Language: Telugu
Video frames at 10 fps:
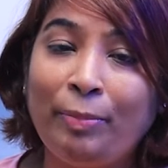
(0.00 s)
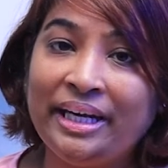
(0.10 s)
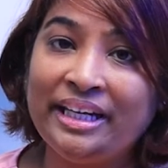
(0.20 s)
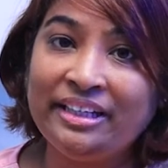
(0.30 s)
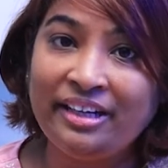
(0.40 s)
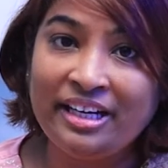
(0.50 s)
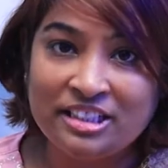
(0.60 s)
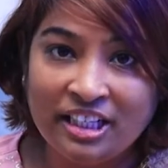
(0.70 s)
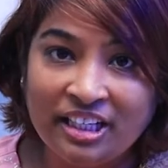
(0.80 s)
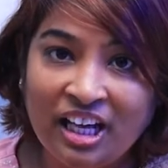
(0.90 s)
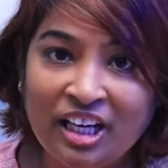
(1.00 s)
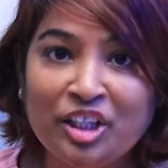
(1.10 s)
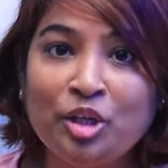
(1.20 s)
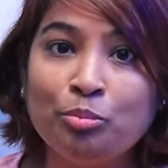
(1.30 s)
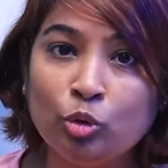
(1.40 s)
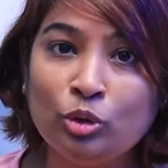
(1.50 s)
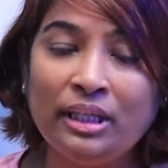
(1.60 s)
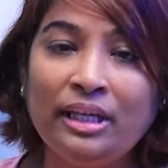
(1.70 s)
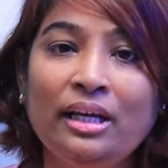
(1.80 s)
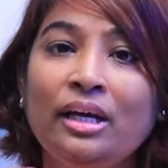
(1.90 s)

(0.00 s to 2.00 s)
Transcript: పెనెంట్రేట్ చేయడానికి ముందే